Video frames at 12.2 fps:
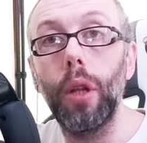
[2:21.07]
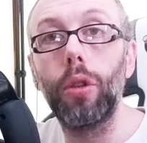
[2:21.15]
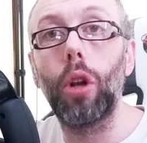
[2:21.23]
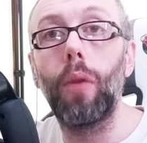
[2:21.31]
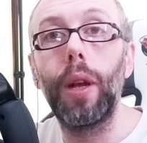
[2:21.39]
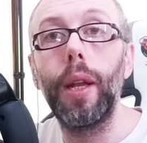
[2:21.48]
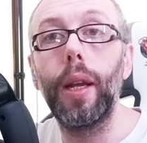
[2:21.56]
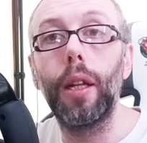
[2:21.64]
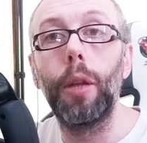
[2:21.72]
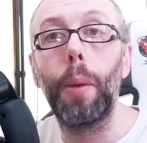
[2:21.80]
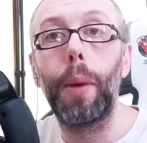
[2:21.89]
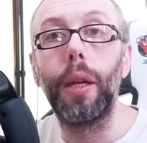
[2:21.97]
trova il link
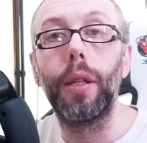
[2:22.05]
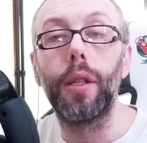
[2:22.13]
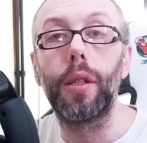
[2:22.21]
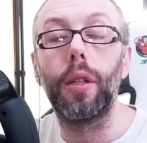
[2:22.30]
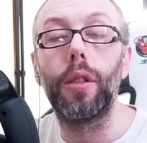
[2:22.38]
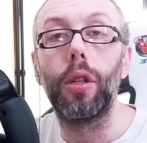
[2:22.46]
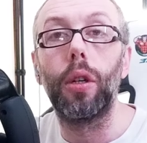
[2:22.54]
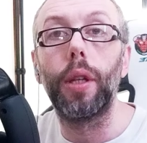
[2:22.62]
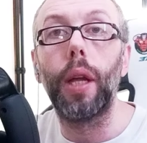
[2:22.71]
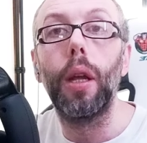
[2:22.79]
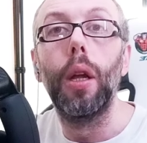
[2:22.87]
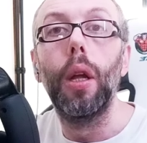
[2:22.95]
di PayPal in
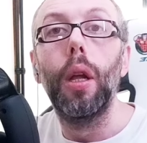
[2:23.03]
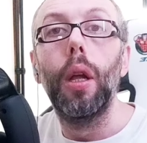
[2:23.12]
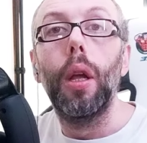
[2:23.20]
descrizione.